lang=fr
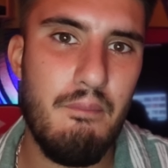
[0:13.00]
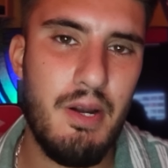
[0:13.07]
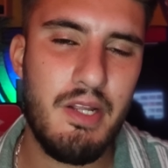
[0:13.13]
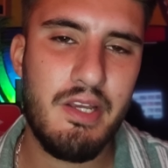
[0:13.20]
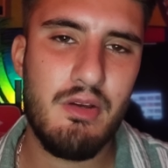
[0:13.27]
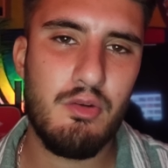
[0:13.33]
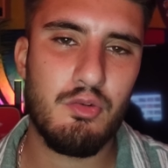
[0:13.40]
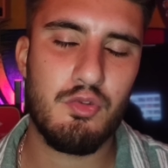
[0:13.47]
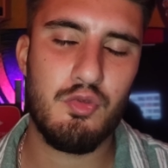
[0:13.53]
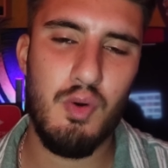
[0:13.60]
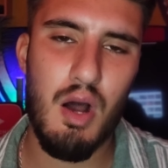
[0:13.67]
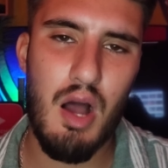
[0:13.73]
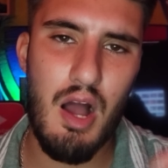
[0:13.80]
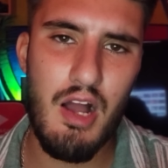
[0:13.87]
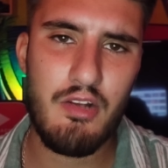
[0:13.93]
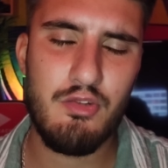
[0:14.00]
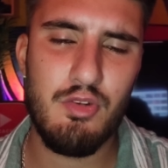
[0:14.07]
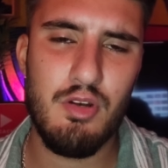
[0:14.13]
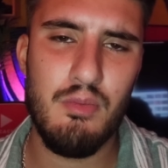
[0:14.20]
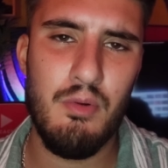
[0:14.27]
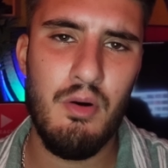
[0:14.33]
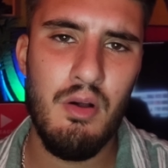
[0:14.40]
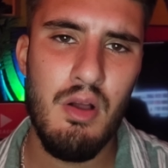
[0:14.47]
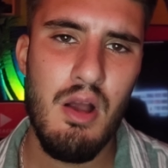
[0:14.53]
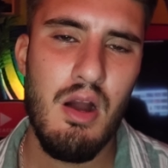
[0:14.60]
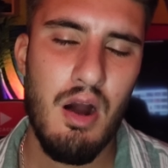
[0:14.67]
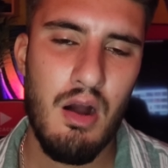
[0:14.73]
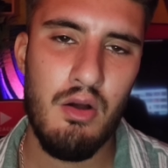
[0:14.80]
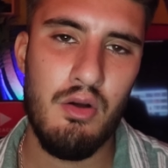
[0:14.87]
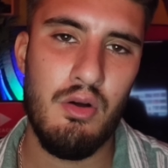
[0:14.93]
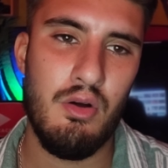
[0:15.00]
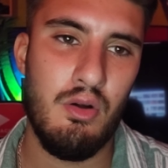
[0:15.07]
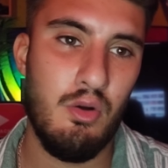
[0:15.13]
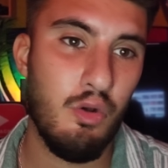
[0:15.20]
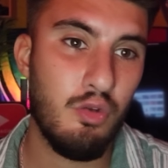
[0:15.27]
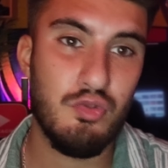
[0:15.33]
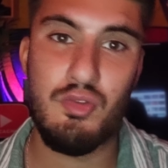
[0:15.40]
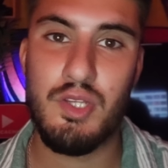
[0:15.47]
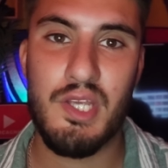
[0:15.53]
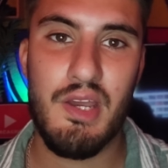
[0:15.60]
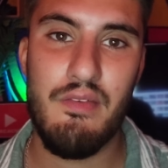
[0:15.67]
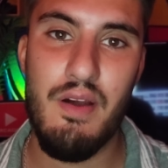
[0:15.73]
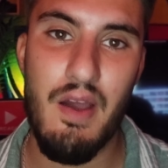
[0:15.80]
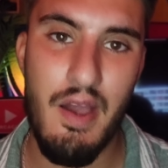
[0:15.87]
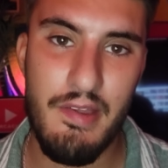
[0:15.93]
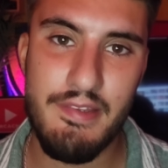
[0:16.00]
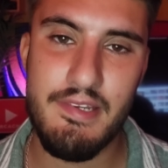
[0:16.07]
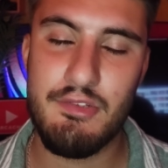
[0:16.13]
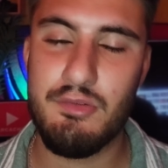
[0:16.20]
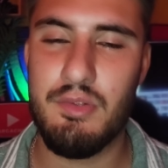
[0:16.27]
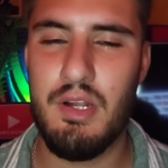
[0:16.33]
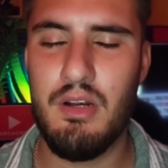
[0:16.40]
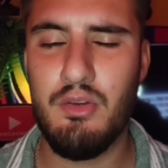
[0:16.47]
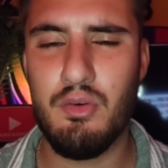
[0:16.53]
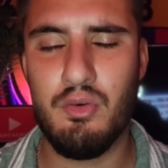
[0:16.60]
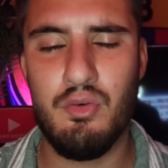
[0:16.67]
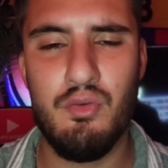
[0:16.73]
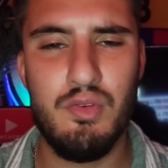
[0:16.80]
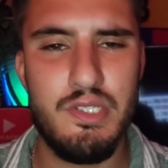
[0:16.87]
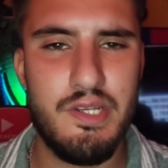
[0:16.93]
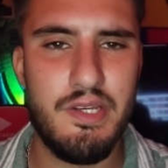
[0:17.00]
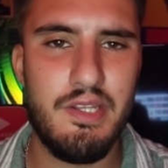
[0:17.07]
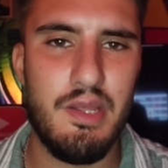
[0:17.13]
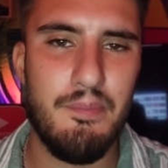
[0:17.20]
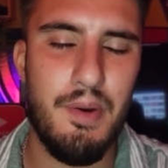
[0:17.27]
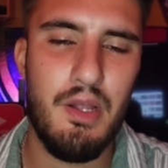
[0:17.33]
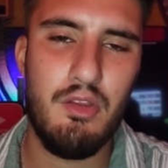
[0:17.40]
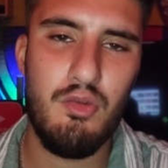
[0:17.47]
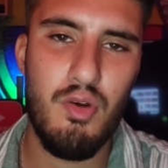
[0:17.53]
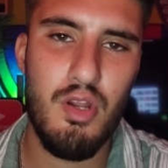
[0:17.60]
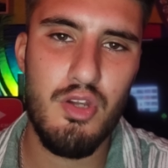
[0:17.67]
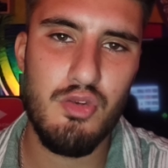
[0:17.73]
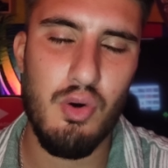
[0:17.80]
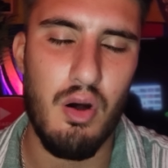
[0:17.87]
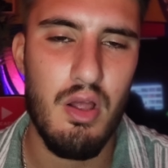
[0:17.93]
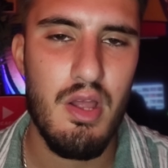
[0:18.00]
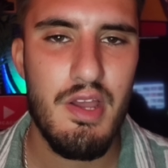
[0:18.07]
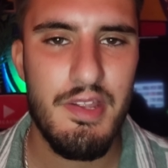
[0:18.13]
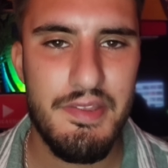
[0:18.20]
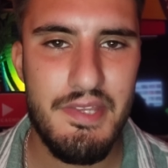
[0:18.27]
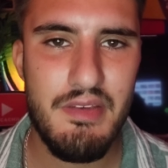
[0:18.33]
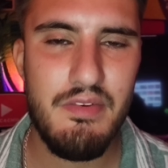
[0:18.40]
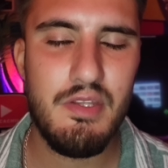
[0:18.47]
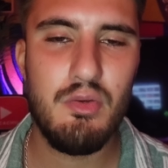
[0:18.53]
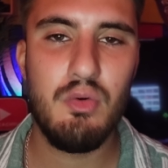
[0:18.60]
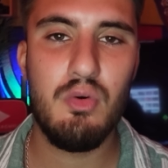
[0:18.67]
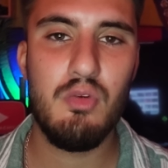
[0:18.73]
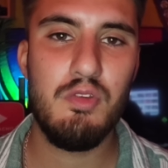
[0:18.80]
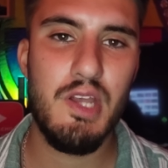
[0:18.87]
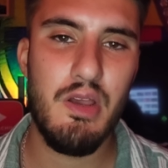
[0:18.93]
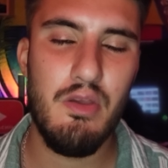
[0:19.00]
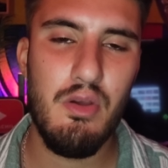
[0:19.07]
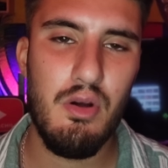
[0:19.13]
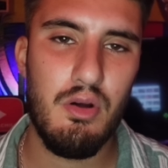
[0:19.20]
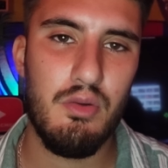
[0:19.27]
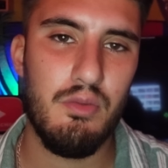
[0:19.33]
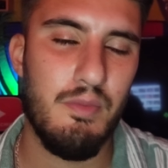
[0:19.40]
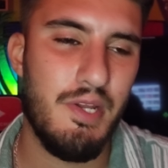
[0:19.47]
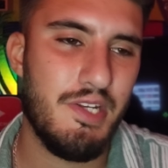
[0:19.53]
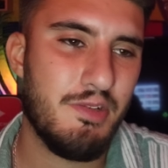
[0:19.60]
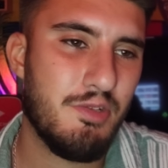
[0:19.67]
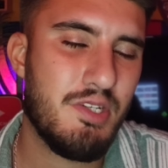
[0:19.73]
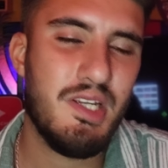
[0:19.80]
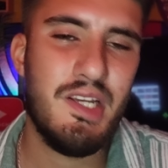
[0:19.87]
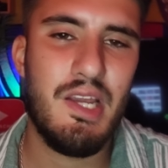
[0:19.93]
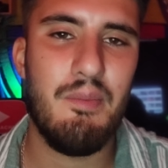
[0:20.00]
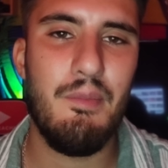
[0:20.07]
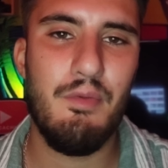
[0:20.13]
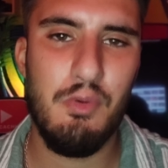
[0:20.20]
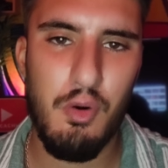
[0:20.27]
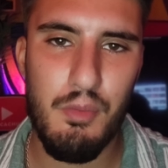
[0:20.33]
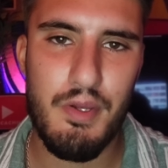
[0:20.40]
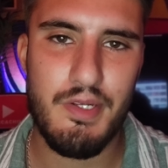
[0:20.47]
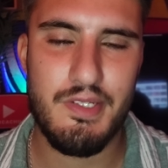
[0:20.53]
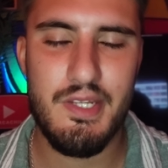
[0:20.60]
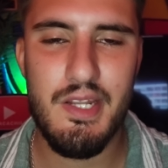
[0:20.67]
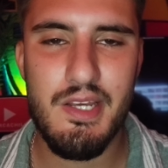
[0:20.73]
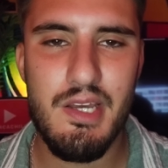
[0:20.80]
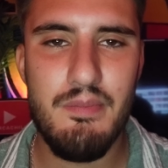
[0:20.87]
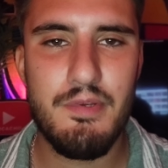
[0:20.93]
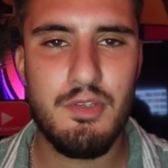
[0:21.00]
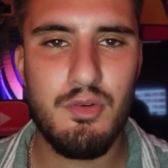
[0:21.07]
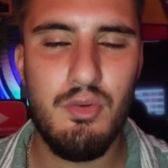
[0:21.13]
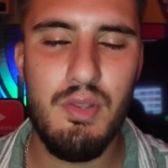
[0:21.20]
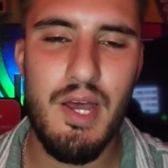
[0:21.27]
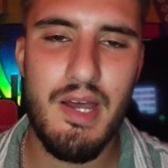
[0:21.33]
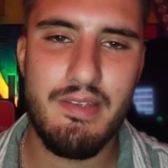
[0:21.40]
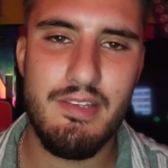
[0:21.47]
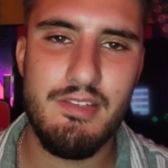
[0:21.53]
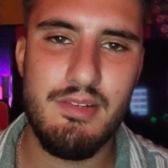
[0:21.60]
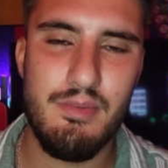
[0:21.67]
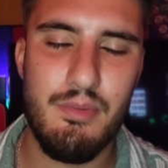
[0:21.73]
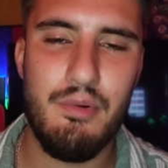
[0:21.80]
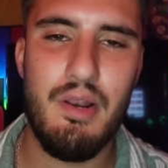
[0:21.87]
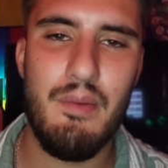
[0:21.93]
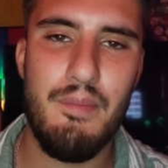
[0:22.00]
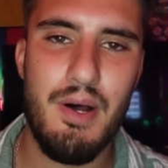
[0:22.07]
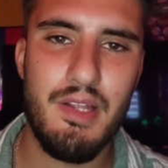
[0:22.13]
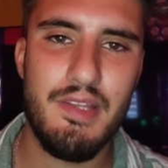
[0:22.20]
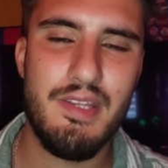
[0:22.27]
malgré qu'on soit actuellement euh, lors d'une trêve internationale, donc ne vous inquiétez pas, tous les jours des vidéos. D'ailleurs, ben, je tiens quand même à vous remercier les gars parce qu'on a atteint simplement la barre